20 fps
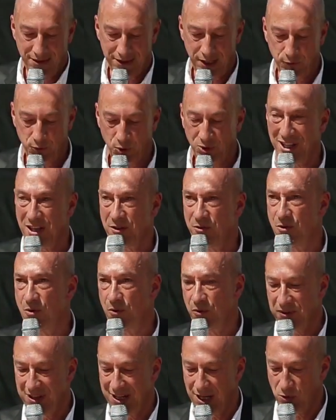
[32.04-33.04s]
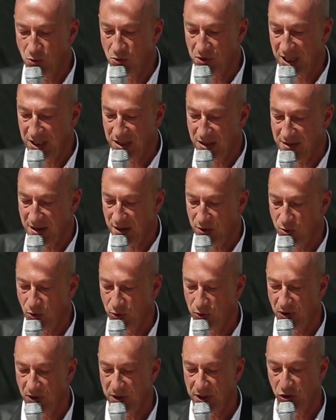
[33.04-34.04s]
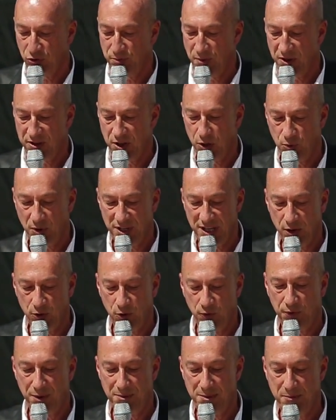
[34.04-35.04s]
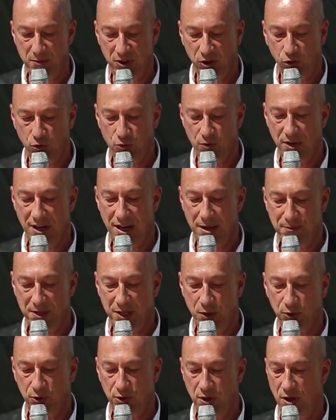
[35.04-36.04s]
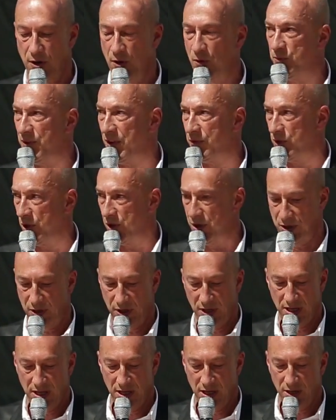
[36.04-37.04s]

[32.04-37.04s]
Cette fondation, c'est la concrétisation de l'engagement citoyen de Famille Michaud, apiculteur, en faveur